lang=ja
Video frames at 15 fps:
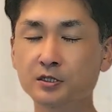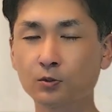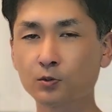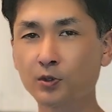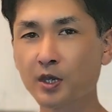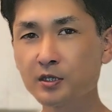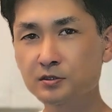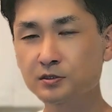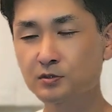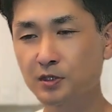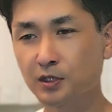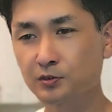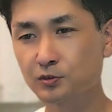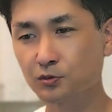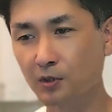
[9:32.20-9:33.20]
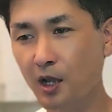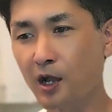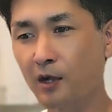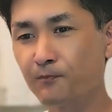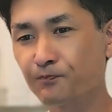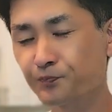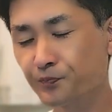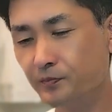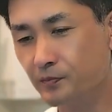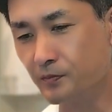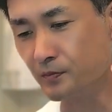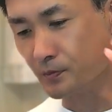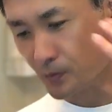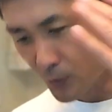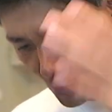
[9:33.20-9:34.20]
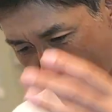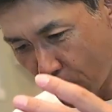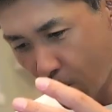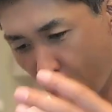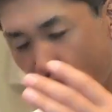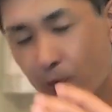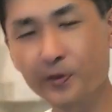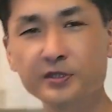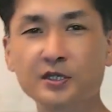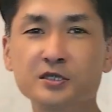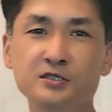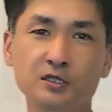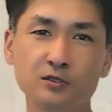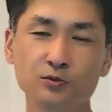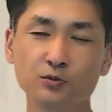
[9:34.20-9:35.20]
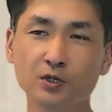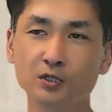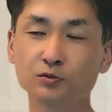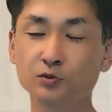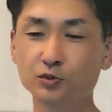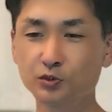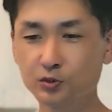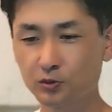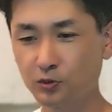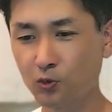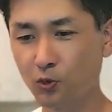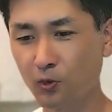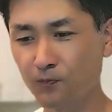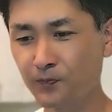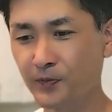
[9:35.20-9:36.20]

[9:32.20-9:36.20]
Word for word: この S クラフトがどこを目指してるのかというと